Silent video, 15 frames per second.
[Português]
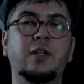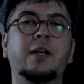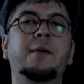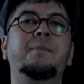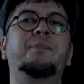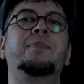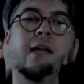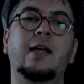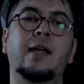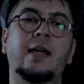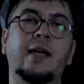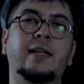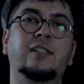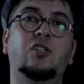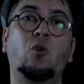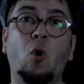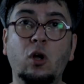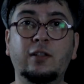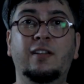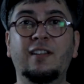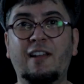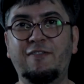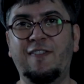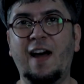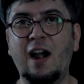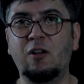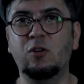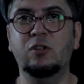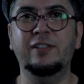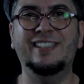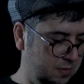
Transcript: né? É, Scott LaFaro.